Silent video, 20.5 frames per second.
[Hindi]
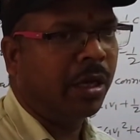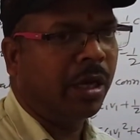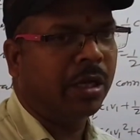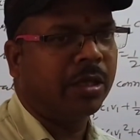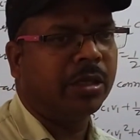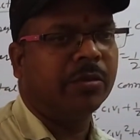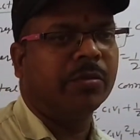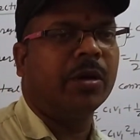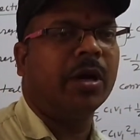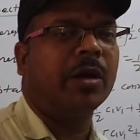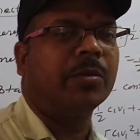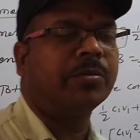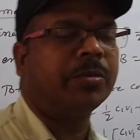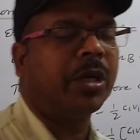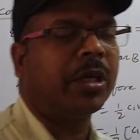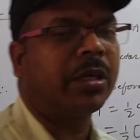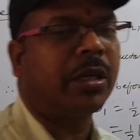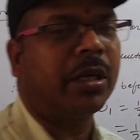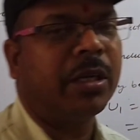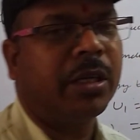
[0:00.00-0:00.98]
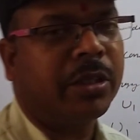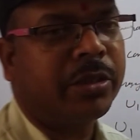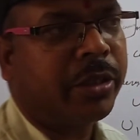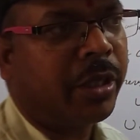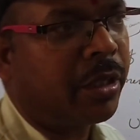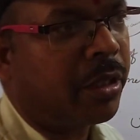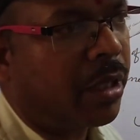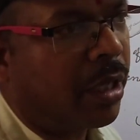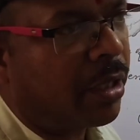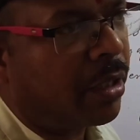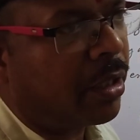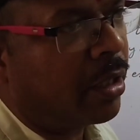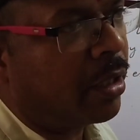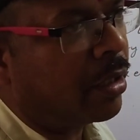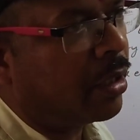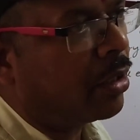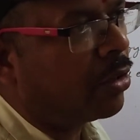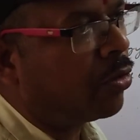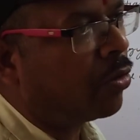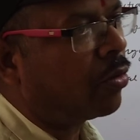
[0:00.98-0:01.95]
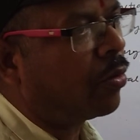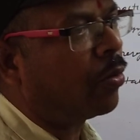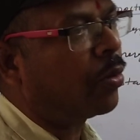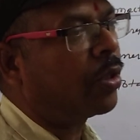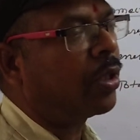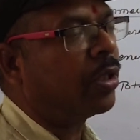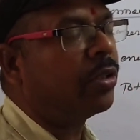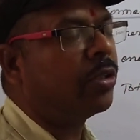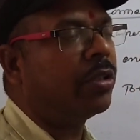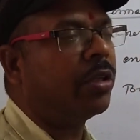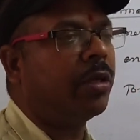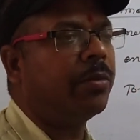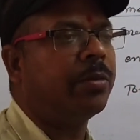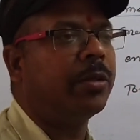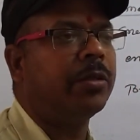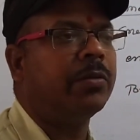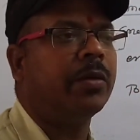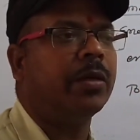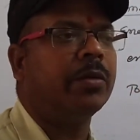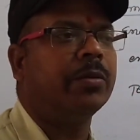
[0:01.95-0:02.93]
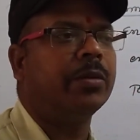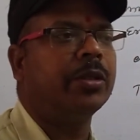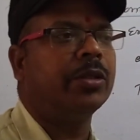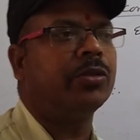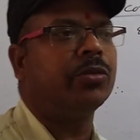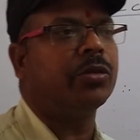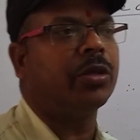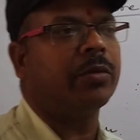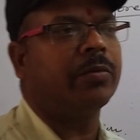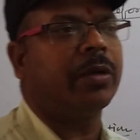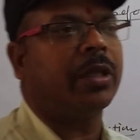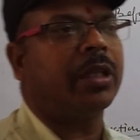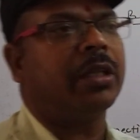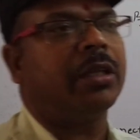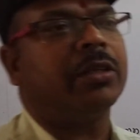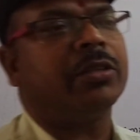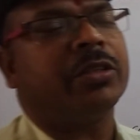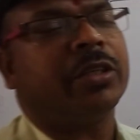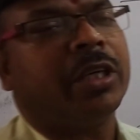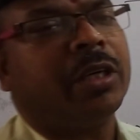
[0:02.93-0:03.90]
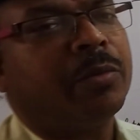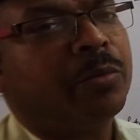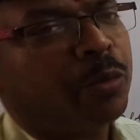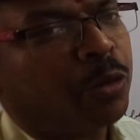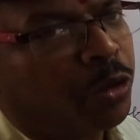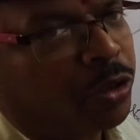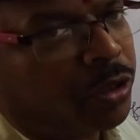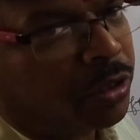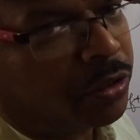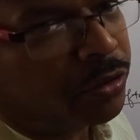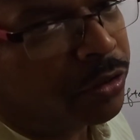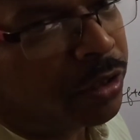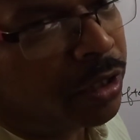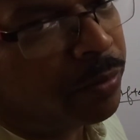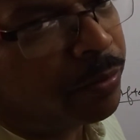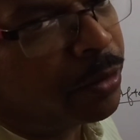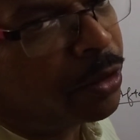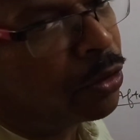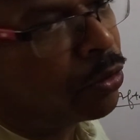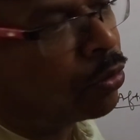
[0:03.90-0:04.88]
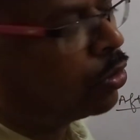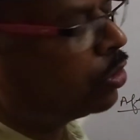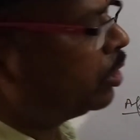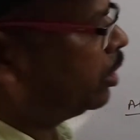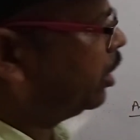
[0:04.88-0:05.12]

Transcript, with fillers: और जब आफ्टर कनेक्शन कर देंगे तो पोटेंशियल वी वन वी टू के बदले सेम पोटेंशियल भी हो